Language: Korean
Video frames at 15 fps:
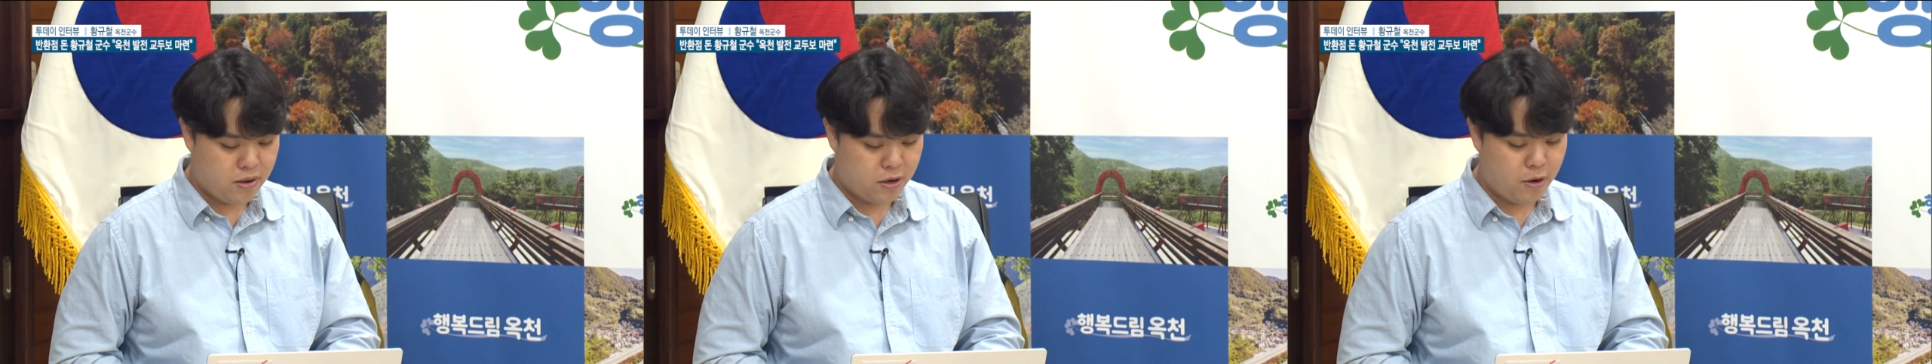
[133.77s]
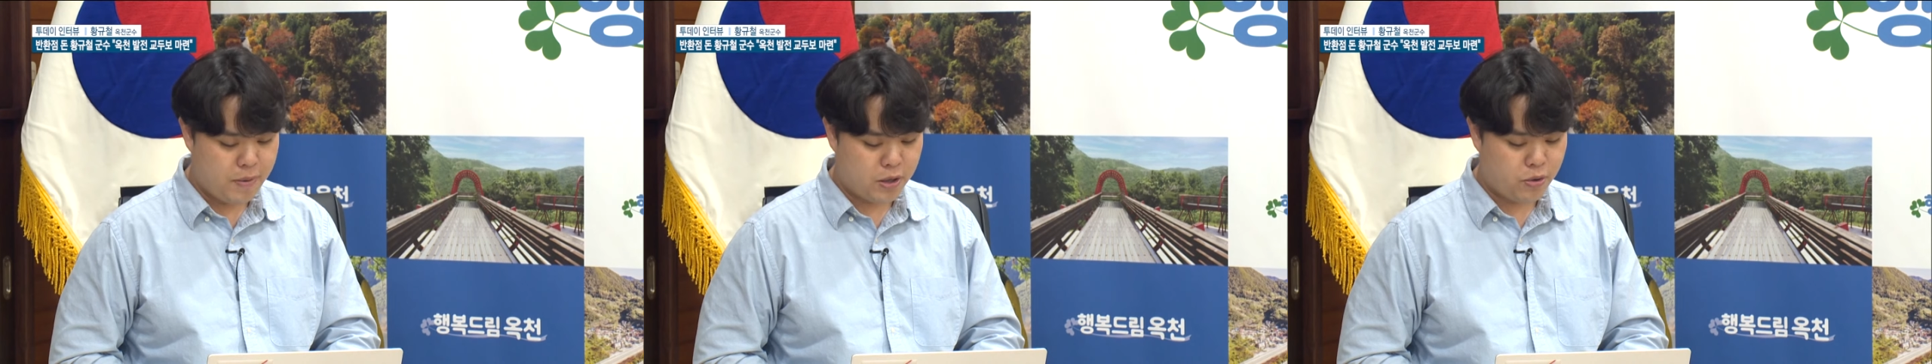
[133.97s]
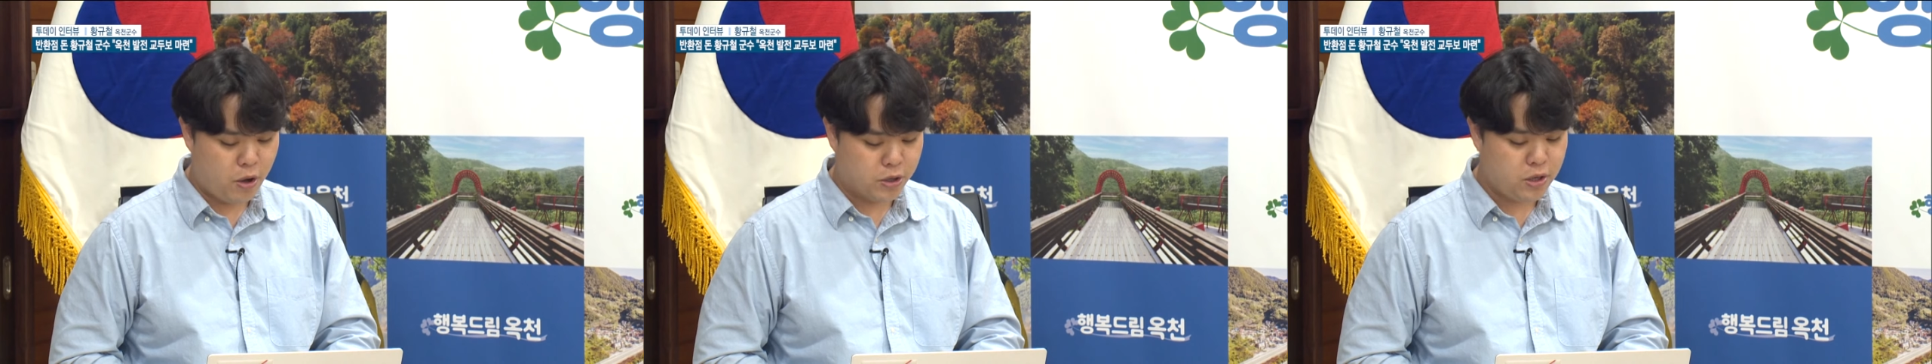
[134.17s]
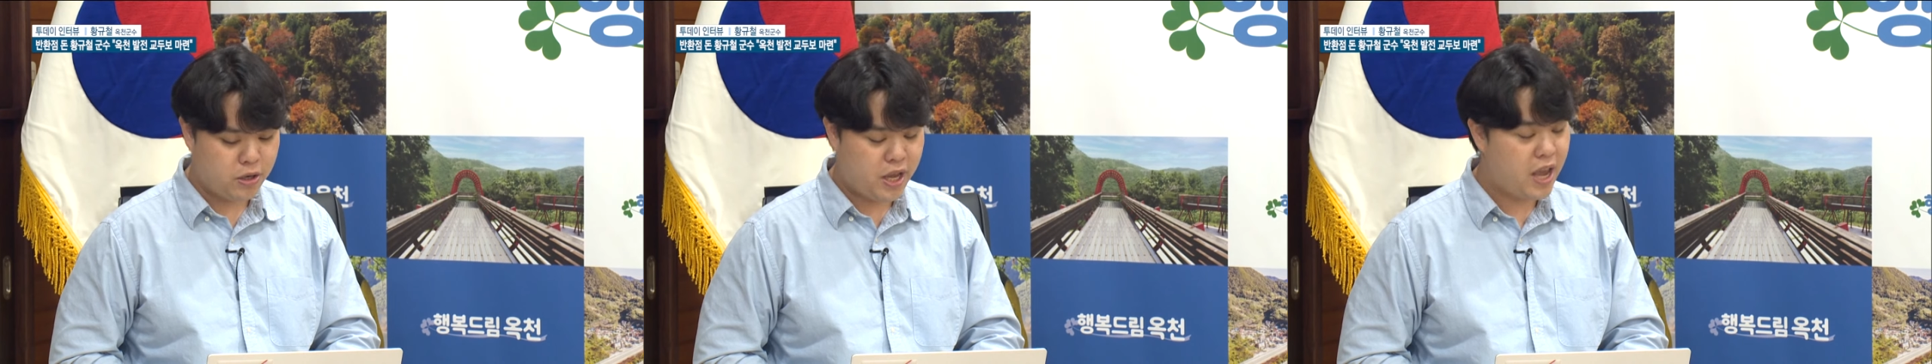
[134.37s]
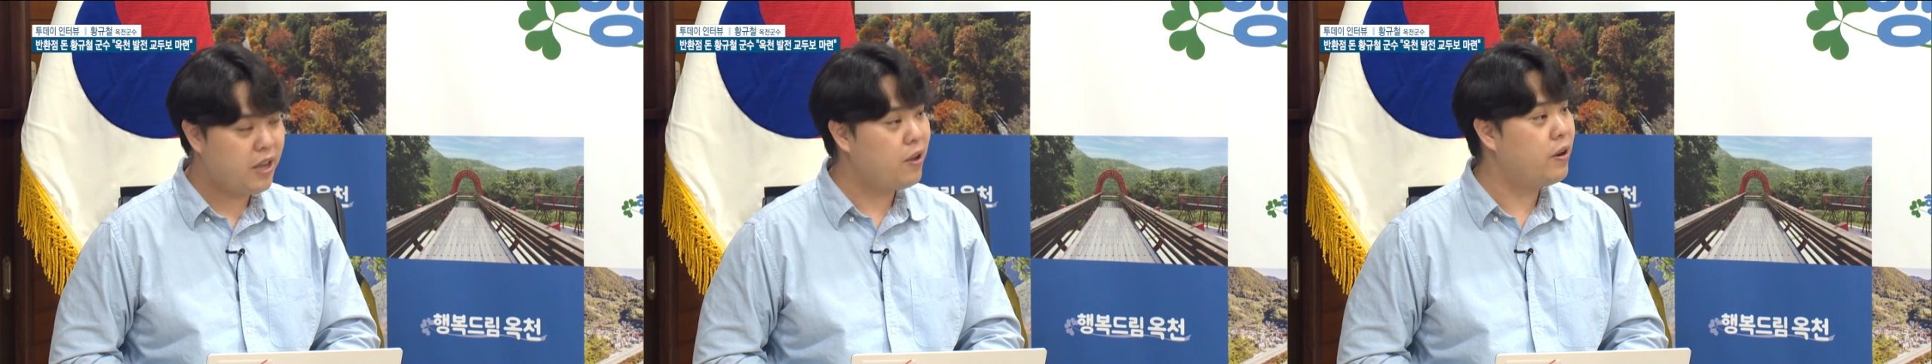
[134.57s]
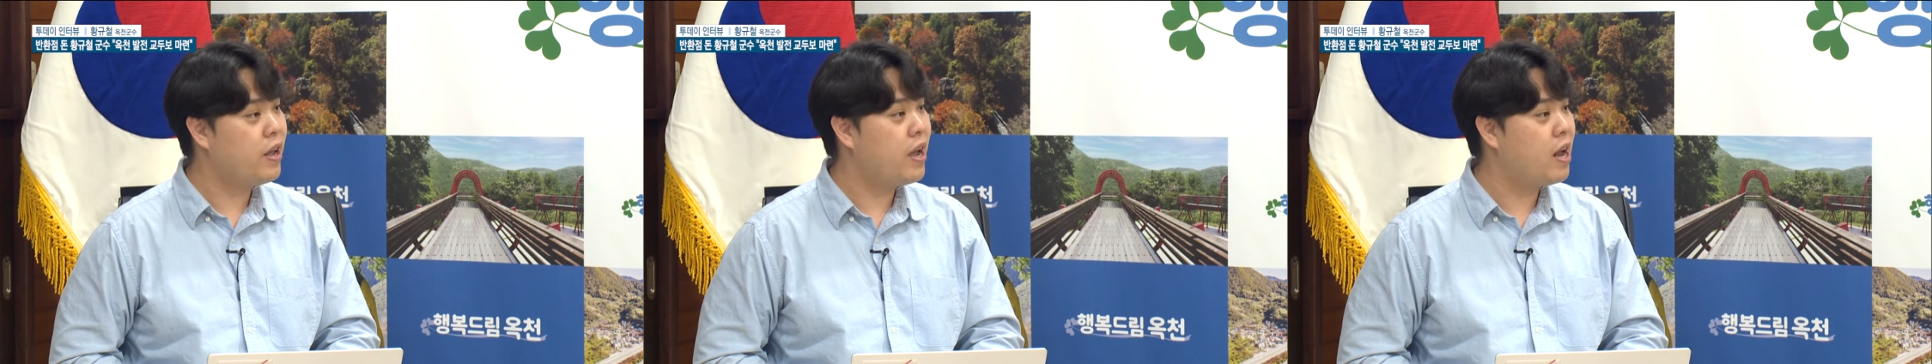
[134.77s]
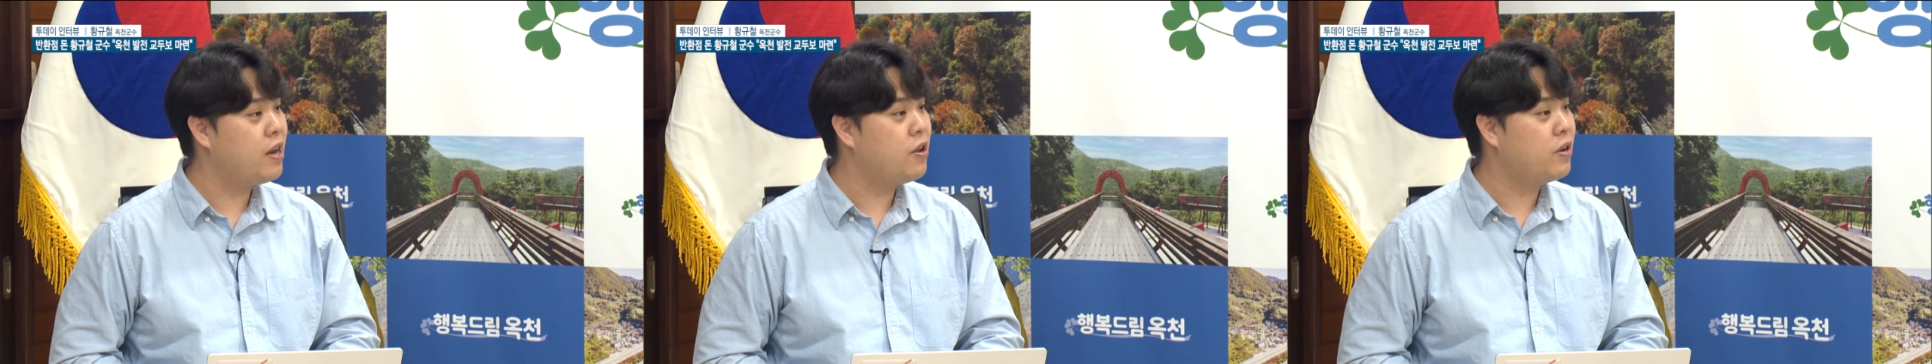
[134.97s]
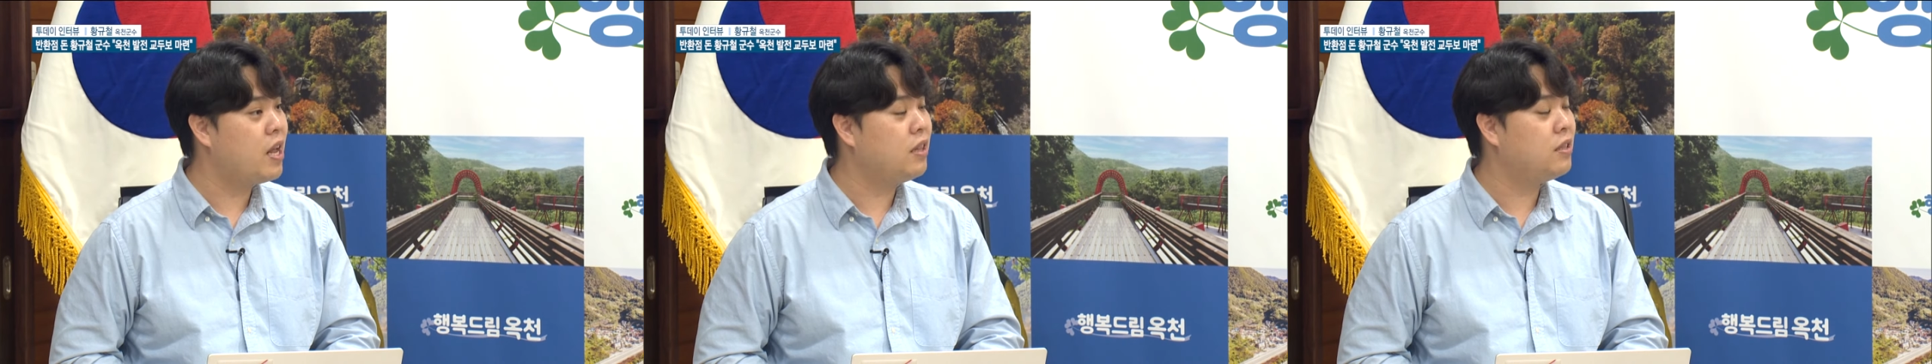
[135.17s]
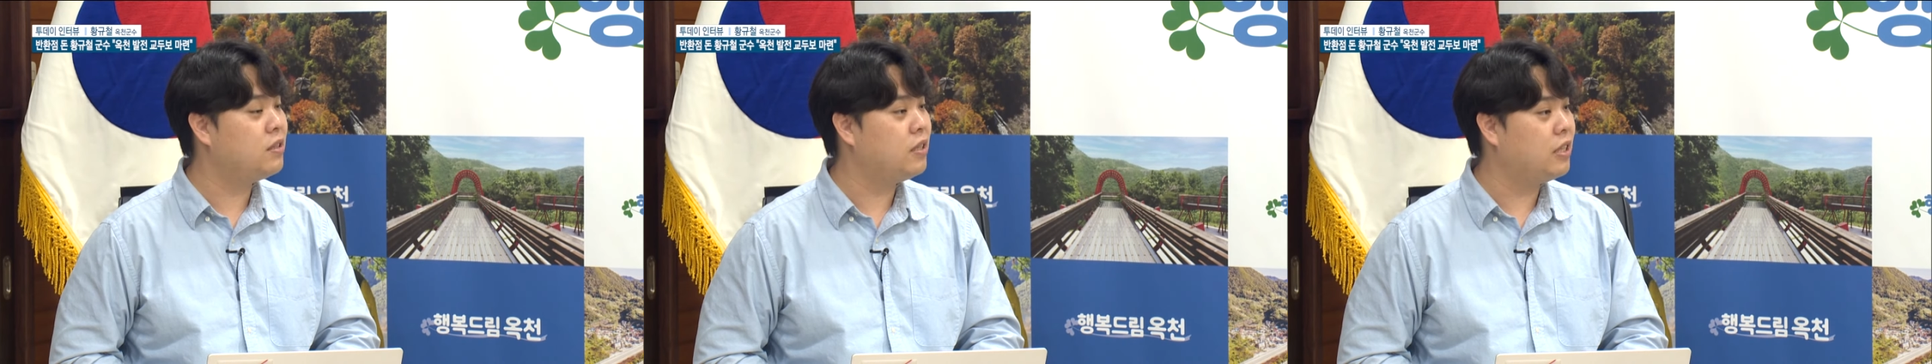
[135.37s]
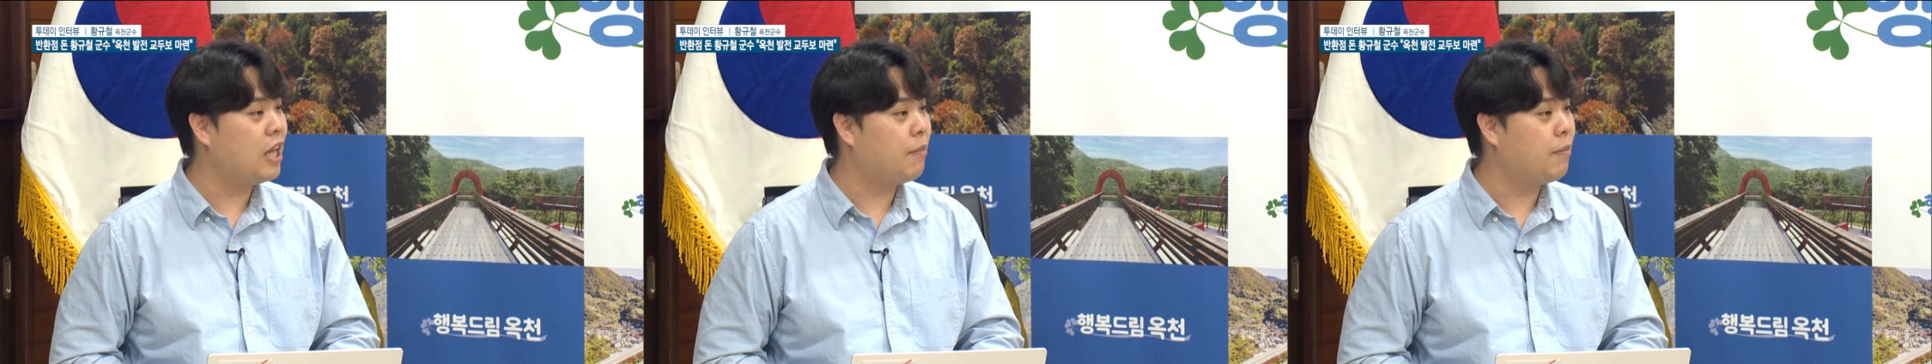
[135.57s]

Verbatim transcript: 그럼에도 여전히 해결해야 할 현안들이